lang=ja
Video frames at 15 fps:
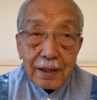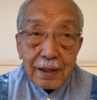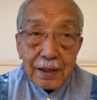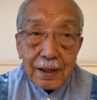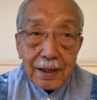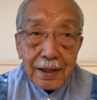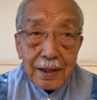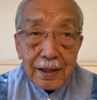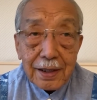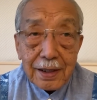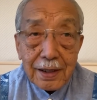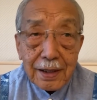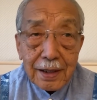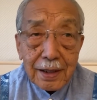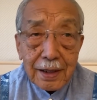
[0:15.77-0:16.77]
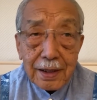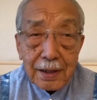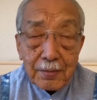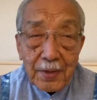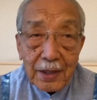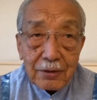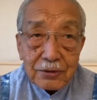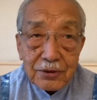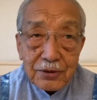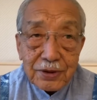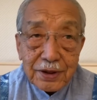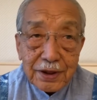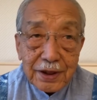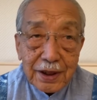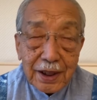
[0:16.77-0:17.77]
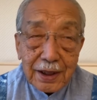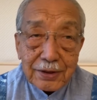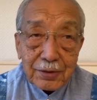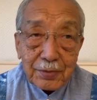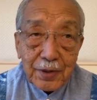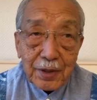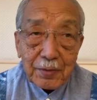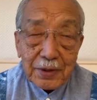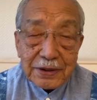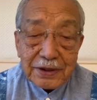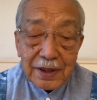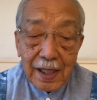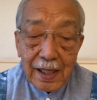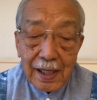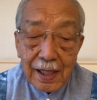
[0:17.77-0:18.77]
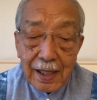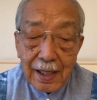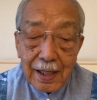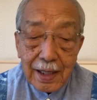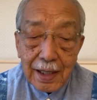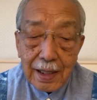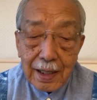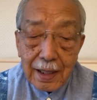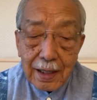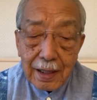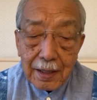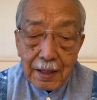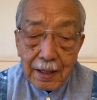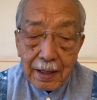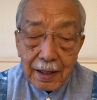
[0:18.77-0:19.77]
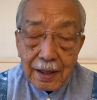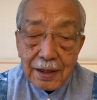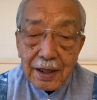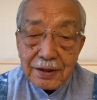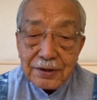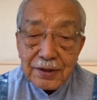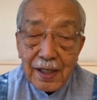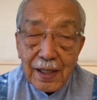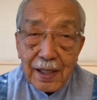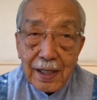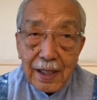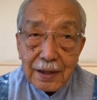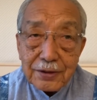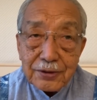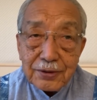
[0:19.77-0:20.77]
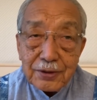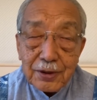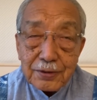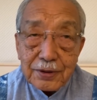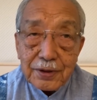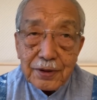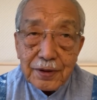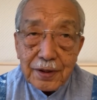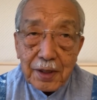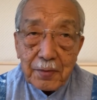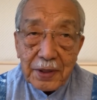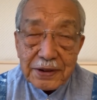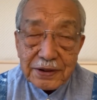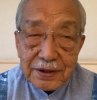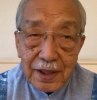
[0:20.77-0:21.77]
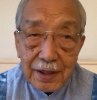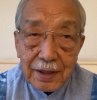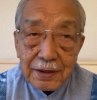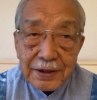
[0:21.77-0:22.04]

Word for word: えー、まあご存知かと思いますが、円安がずっと続いてまして、